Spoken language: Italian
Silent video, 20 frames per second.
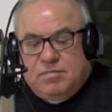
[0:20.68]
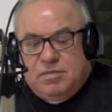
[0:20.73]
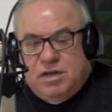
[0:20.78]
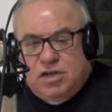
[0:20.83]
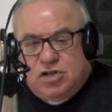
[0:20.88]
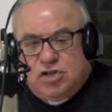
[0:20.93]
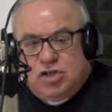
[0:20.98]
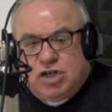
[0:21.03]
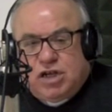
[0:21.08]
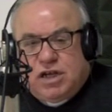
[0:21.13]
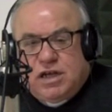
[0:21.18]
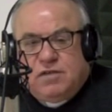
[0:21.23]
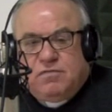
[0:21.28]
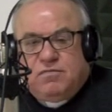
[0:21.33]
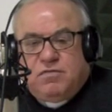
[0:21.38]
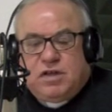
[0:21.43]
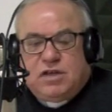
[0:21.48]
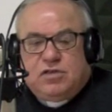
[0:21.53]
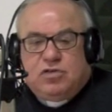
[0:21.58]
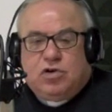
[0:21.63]
amici,
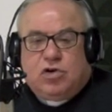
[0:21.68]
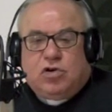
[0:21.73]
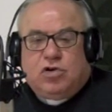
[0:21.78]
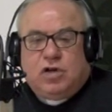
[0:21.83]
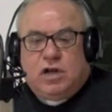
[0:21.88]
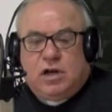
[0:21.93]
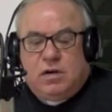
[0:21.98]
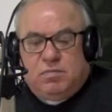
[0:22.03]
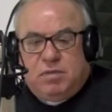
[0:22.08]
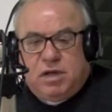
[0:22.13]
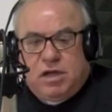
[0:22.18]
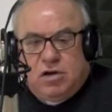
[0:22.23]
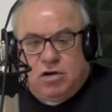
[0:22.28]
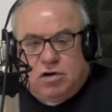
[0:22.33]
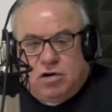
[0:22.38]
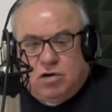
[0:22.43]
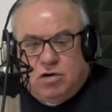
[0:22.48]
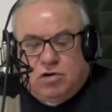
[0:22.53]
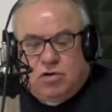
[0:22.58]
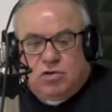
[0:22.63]
vi do il
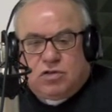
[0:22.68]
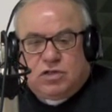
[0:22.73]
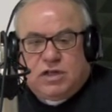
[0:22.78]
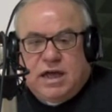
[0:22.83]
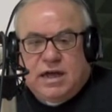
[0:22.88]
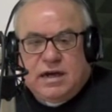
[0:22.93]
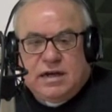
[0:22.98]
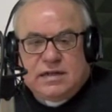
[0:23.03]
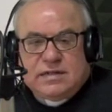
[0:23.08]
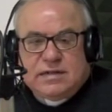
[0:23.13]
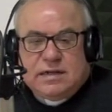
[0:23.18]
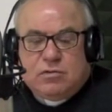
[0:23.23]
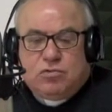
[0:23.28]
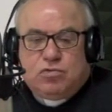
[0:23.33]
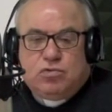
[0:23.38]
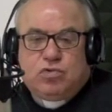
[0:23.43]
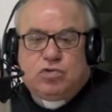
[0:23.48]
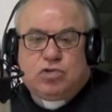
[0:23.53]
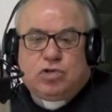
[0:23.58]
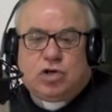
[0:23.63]
mio cordiale
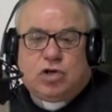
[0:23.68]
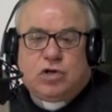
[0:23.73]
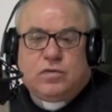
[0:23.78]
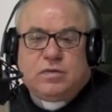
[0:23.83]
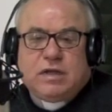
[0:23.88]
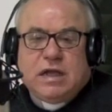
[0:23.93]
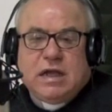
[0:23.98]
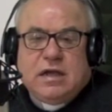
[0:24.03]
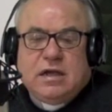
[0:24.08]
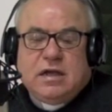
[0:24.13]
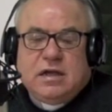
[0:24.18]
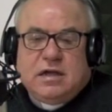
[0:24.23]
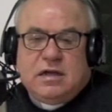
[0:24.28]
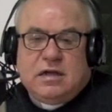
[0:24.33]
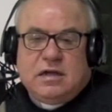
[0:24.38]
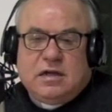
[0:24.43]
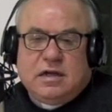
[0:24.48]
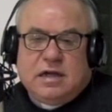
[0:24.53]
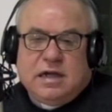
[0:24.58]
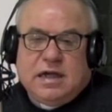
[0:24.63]
saluto
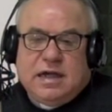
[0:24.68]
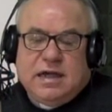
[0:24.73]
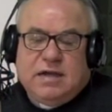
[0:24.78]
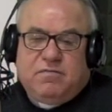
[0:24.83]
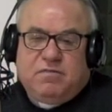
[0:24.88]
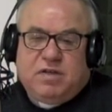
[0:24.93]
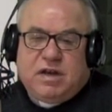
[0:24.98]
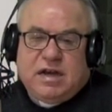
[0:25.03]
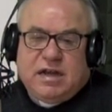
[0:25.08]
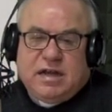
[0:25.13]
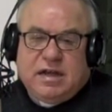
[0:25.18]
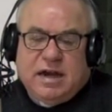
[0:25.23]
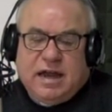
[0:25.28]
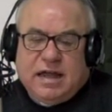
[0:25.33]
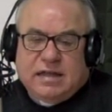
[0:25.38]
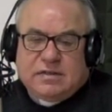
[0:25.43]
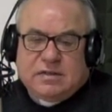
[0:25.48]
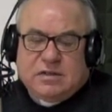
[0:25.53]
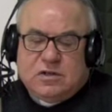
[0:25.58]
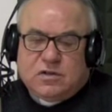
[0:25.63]
e vi
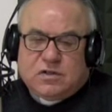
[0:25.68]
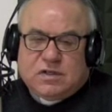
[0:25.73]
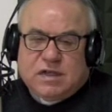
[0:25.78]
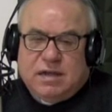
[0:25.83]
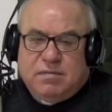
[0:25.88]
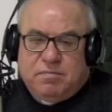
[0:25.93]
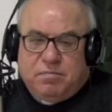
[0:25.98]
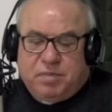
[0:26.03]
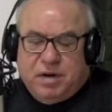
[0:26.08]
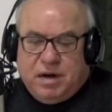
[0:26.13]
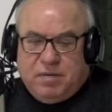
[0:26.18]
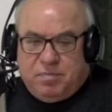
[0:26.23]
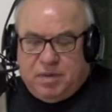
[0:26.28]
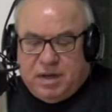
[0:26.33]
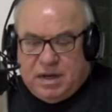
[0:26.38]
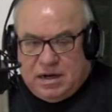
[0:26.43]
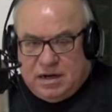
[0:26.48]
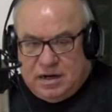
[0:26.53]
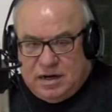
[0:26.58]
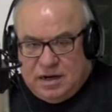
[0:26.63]
ringrazio sempre
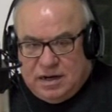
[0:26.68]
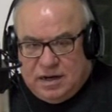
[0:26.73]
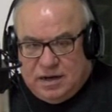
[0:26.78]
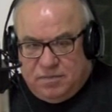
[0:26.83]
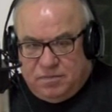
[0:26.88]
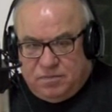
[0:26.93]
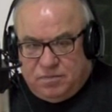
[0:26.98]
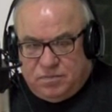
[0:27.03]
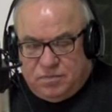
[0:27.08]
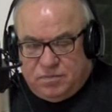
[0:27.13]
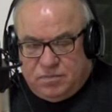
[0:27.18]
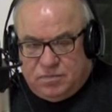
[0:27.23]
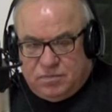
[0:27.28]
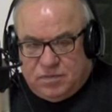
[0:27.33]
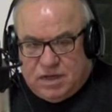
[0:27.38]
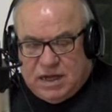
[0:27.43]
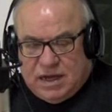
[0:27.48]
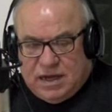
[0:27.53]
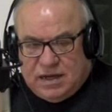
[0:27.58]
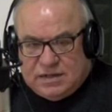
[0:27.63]
perché
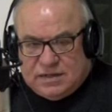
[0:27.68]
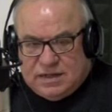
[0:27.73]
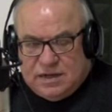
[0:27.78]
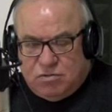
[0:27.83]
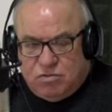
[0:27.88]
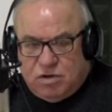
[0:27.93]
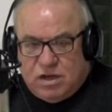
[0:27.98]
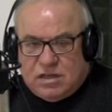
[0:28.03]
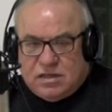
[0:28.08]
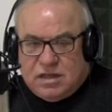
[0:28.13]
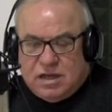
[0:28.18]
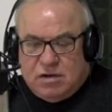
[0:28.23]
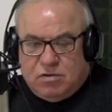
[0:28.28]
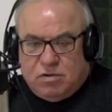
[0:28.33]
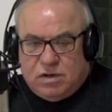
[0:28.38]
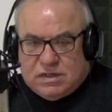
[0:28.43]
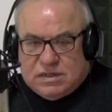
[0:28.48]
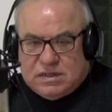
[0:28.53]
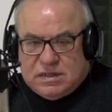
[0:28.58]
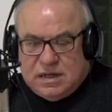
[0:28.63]
ehm, seguite
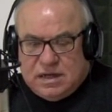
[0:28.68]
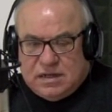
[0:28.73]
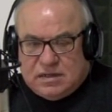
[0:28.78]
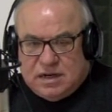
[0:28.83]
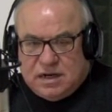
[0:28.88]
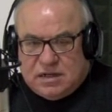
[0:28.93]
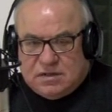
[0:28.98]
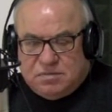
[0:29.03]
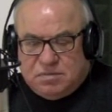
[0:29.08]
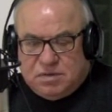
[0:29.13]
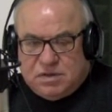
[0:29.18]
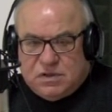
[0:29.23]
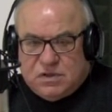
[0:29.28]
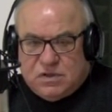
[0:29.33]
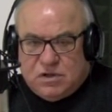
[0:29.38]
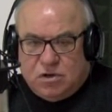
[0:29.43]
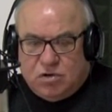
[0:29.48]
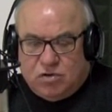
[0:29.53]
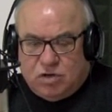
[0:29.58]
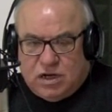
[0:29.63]
queste
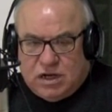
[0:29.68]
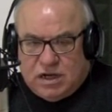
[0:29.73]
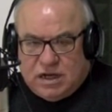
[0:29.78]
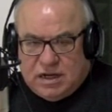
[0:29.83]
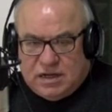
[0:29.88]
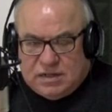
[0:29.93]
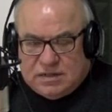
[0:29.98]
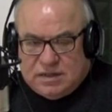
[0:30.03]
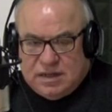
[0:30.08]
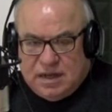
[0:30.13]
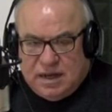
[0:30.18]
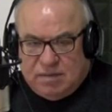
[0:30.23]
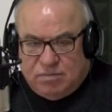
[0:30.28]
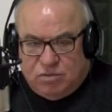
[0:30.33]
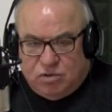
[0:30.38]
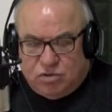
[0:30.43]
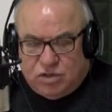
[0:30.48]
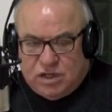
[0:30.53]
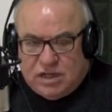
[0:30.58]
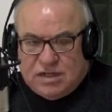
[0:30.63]
trasmissioni che
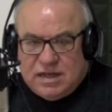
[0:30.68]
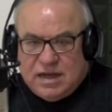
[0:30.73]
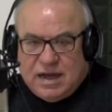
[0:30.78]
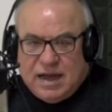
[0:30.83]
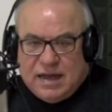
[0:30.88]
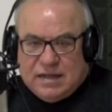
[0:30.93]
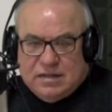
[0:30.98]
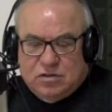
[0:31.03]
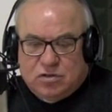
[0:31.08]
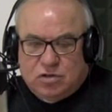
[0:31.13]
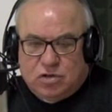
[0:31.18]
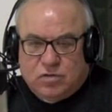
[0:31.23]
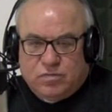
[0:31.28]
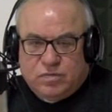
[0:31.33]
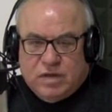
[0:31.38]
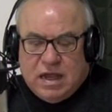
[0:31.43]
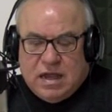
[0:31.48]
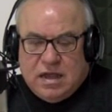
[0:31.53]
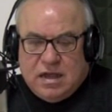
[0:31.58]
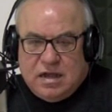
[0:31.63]
stiamo dedicando